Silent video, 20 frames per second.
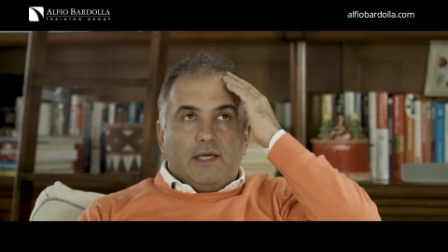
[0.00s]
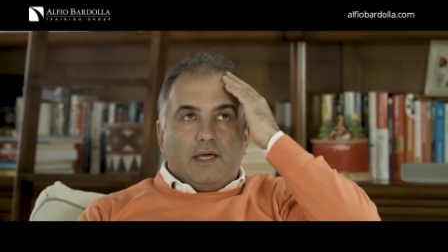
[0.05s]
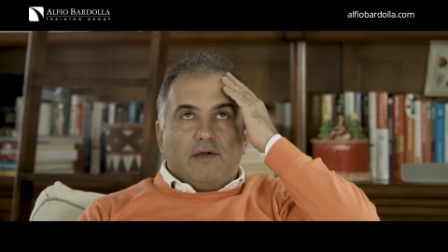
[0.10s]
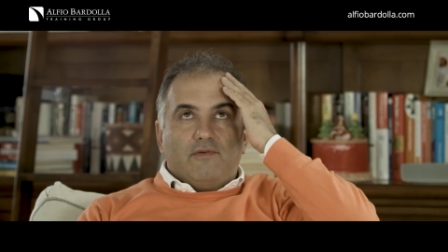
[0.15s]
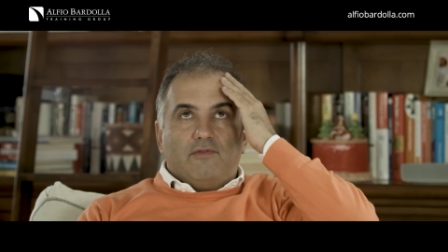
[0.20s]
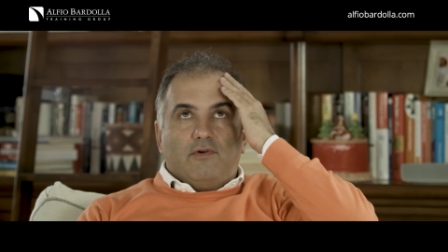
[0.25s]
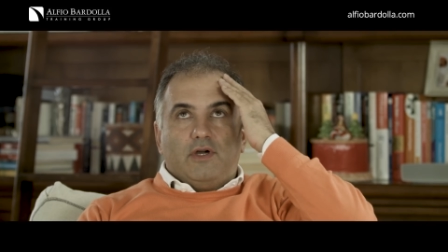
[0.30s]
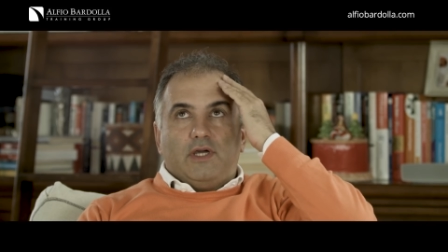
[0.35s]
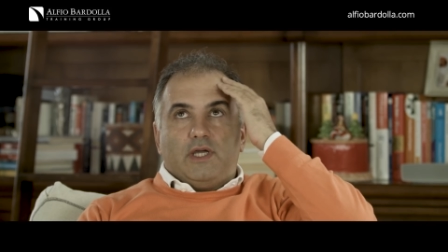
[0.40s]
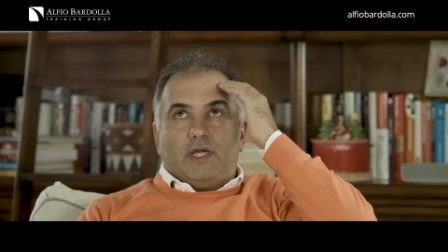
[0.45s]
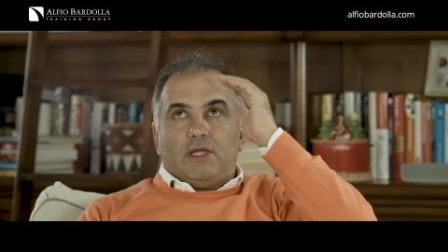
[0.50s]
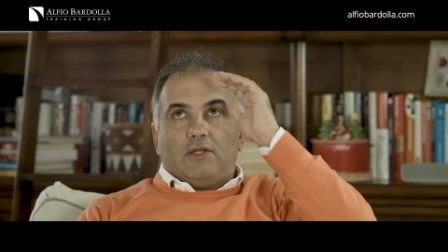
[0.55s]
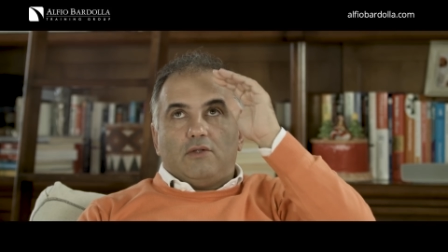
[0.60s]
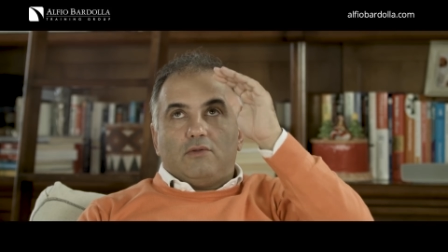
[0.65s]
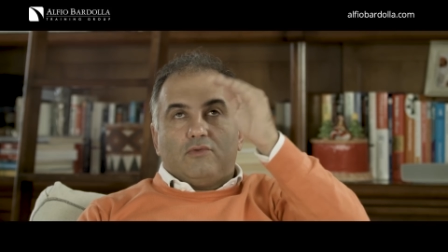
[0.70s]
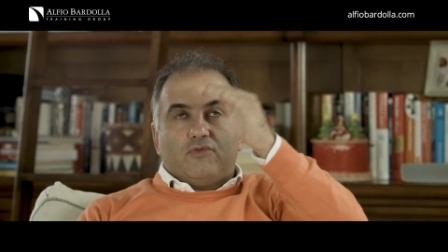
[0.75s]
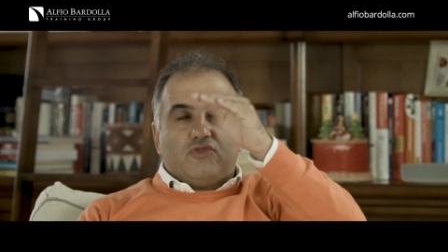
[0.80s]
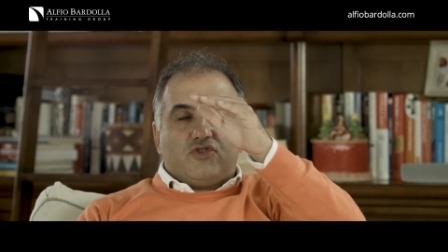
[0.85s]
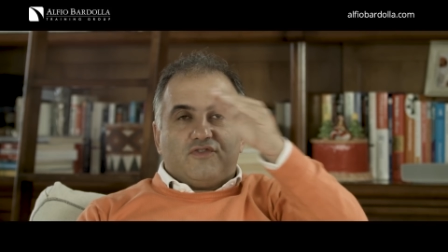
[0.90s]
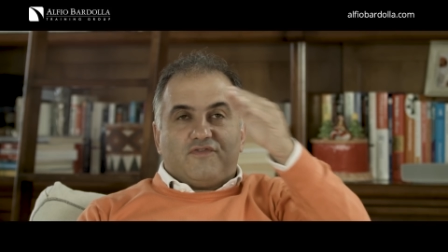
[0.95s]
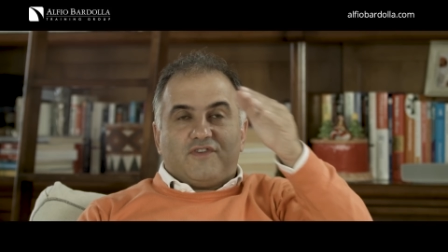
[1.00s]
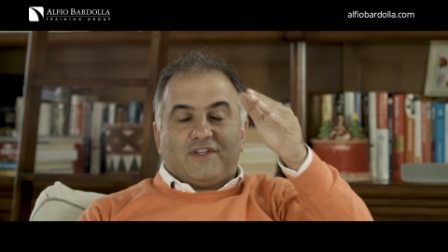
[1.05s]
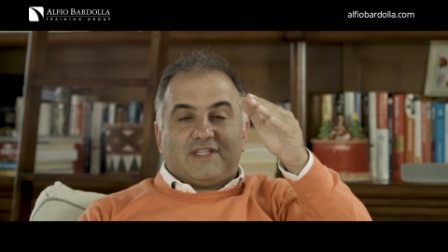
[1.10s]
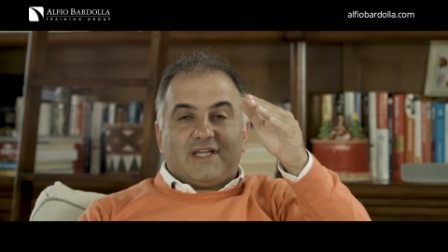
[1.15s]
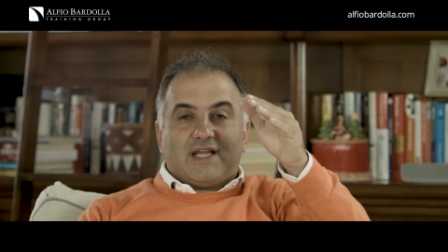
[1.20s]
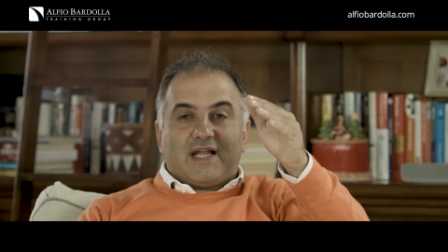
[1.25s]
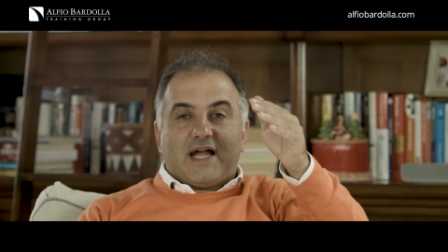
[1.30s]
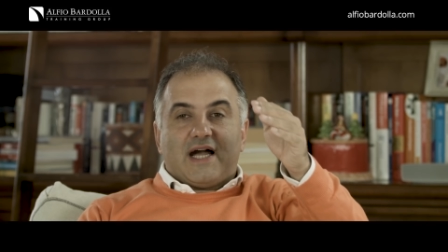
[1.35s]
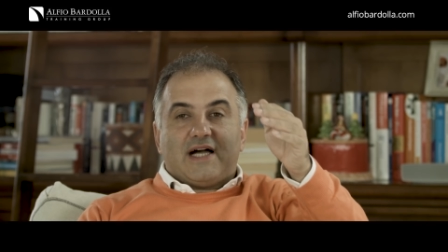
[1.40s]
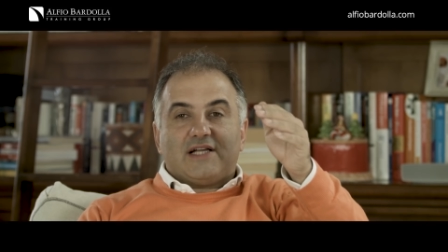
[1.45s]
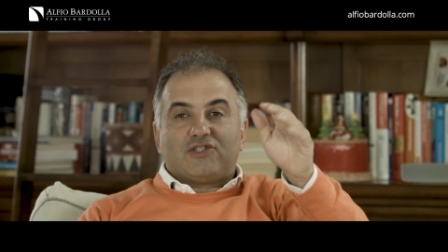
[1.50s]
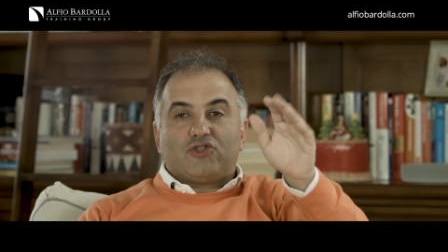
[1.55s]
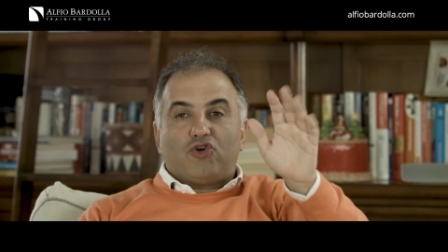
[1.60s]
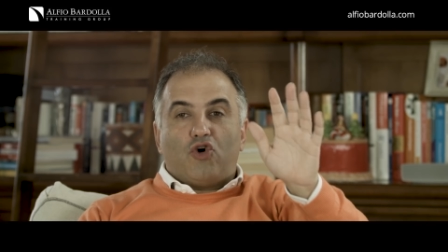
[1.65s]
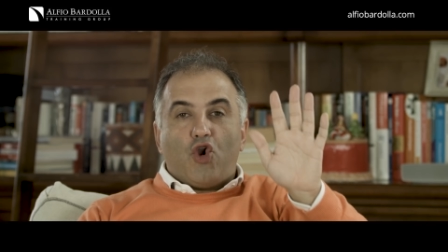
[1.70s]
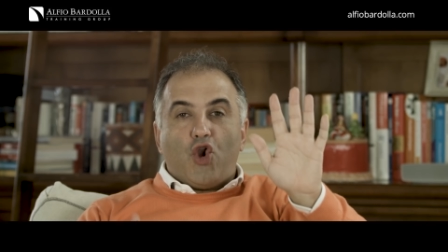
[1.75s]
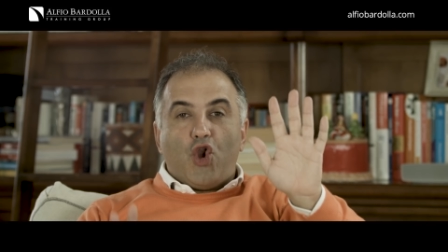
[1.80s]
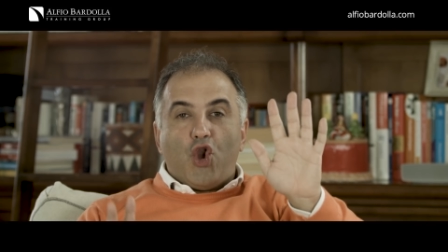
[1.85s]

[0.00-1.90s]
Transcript: E voi non ci fate caso,